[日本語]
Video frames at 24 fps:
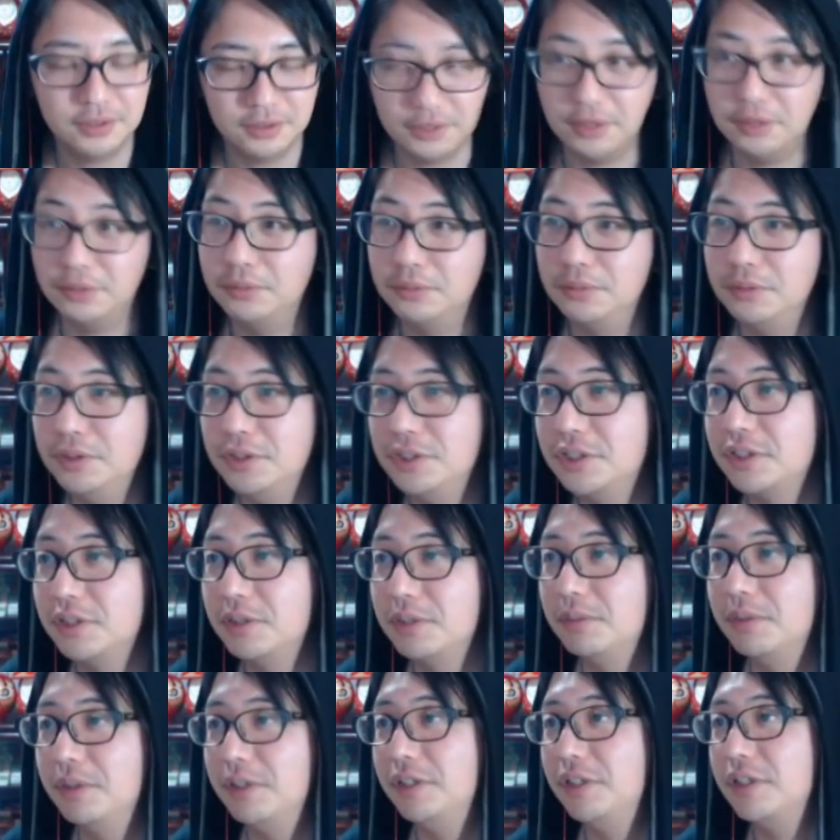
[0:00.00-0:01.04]
さあ、フリーズ
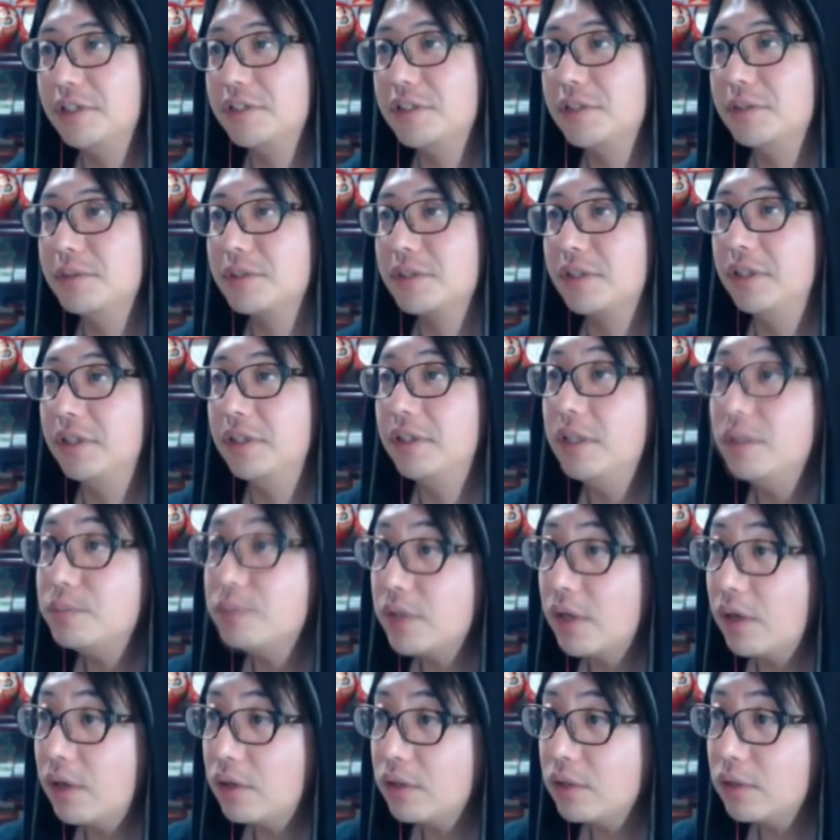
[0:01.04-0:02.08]
様いらっしゃいますかね。
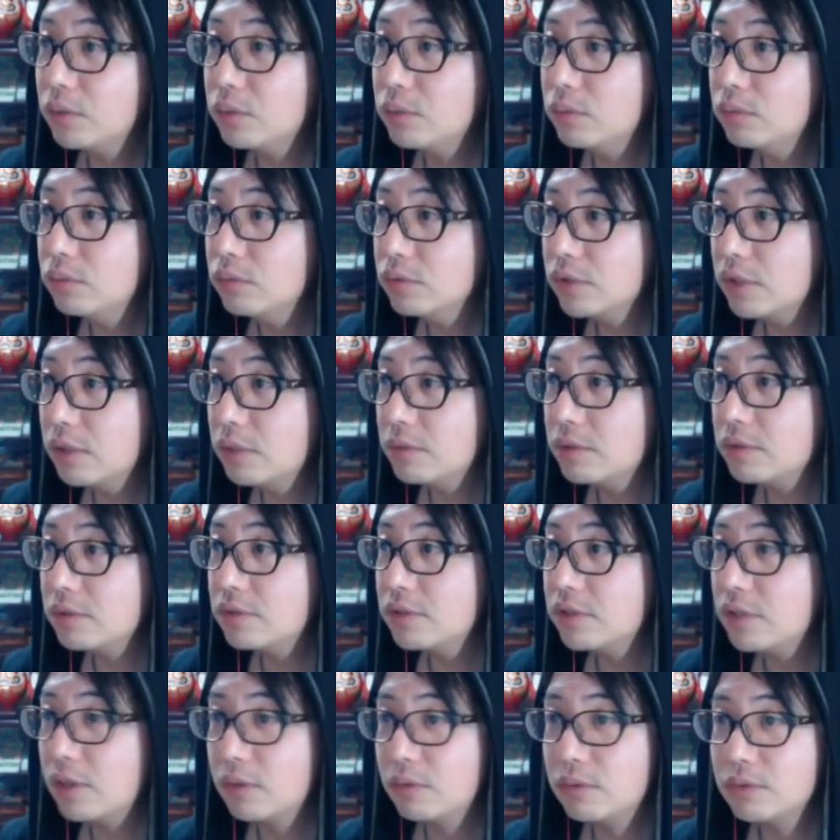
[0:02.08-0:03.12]
ネプさんありがとうございま
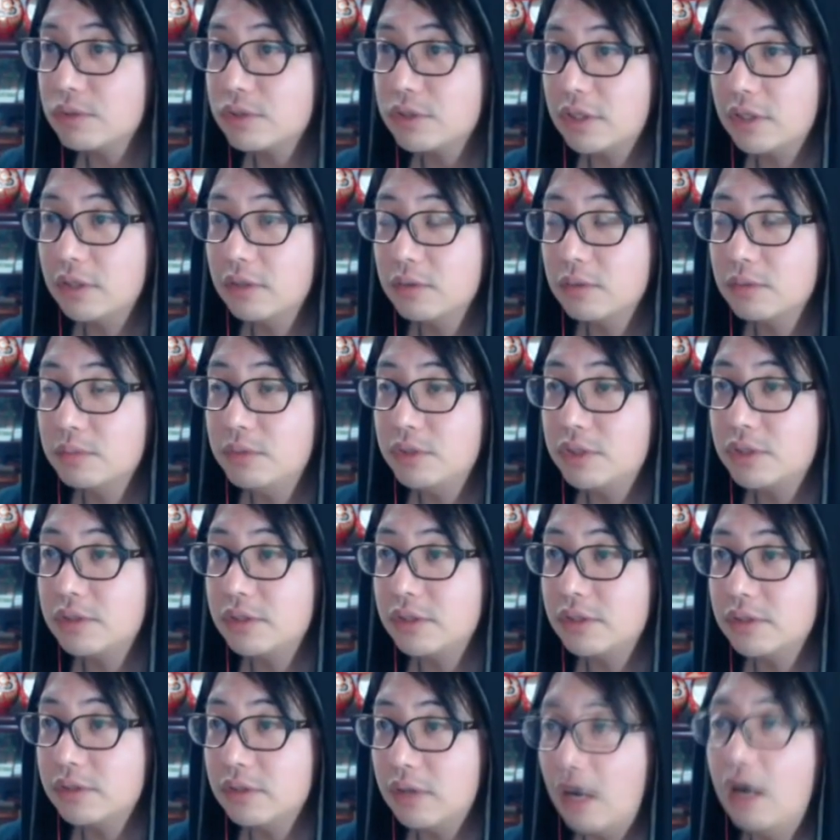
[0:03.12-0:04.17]
す。じゃあ、こちらの
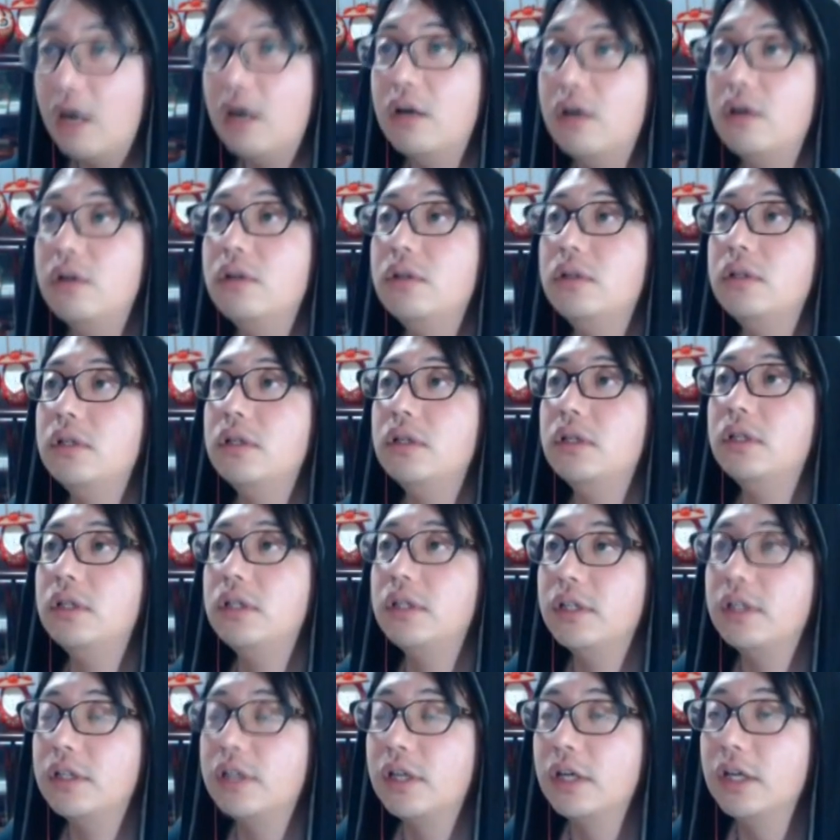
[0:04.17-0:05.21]
ミスですね。
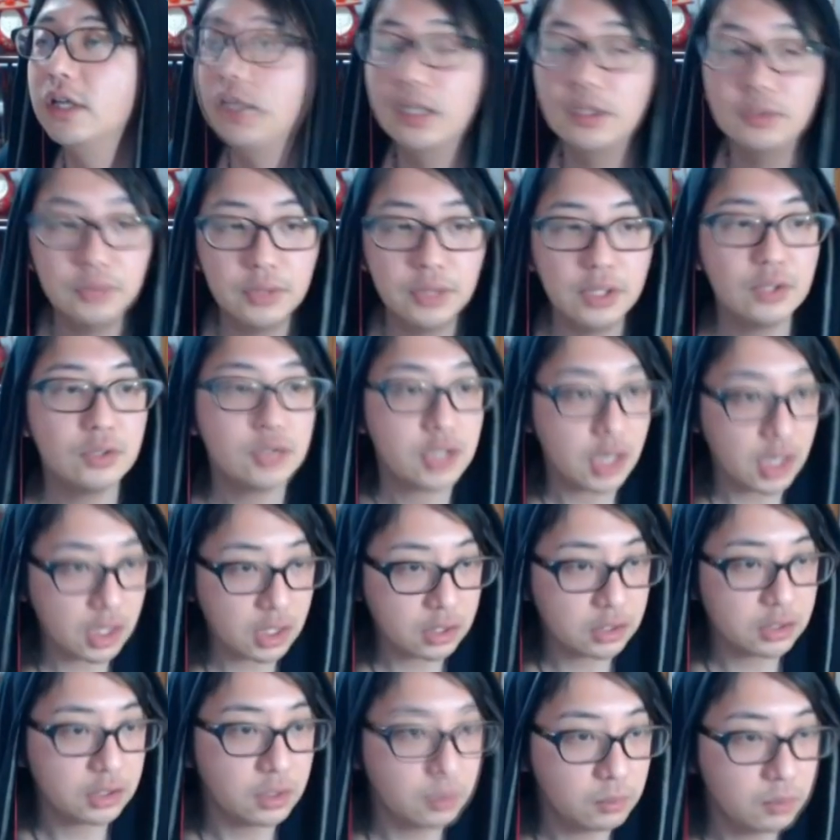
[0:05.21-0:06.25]
あー、フレンドじゃ
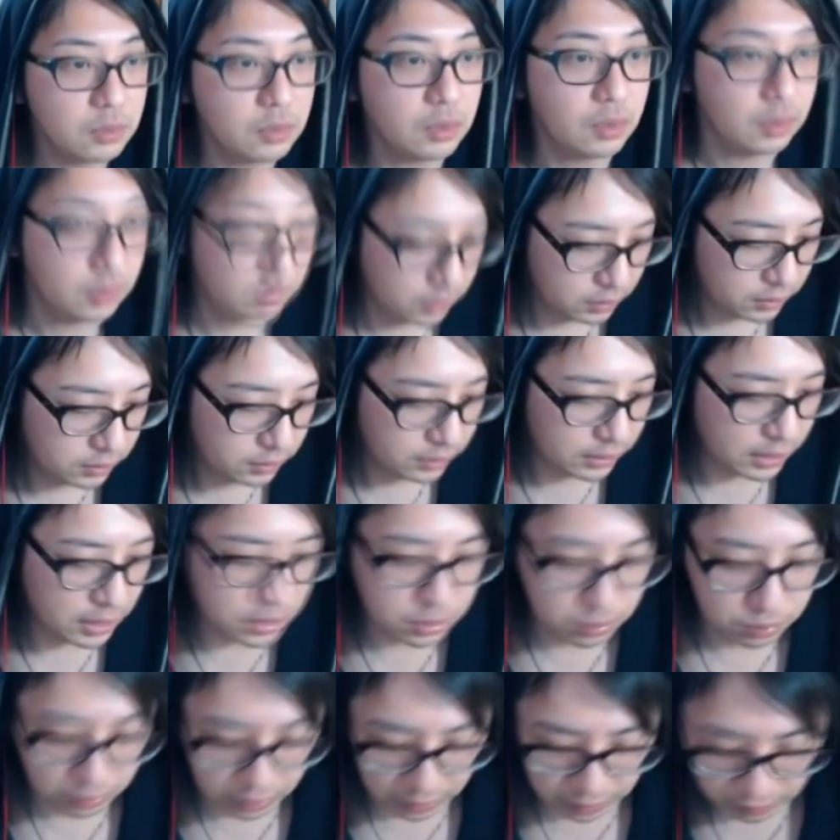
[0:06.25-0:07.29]
なくても
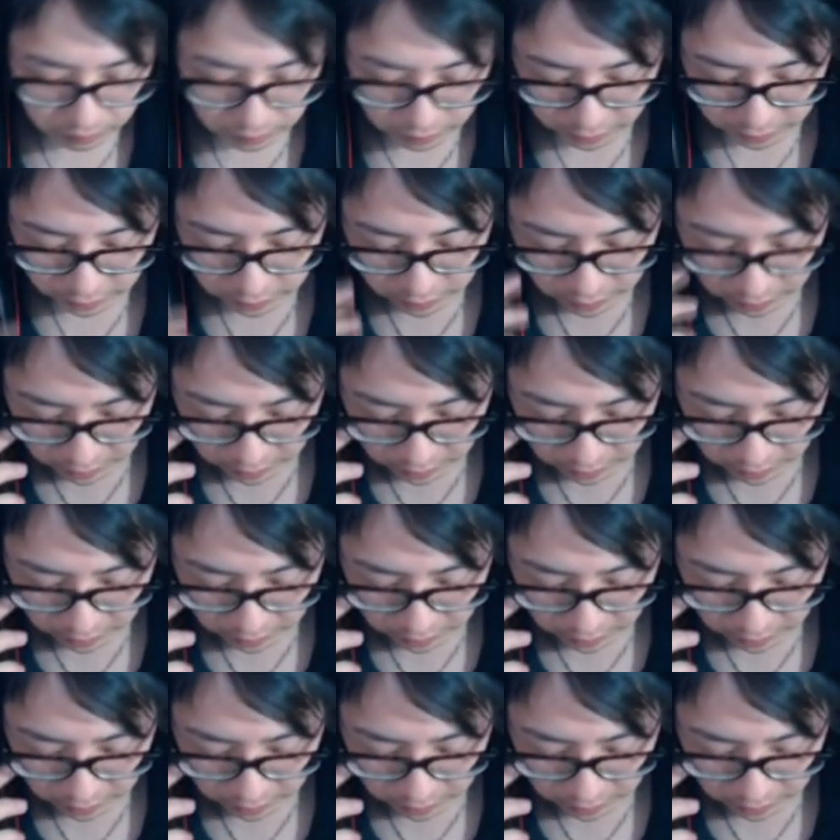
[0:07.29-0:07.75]
大丈夫だという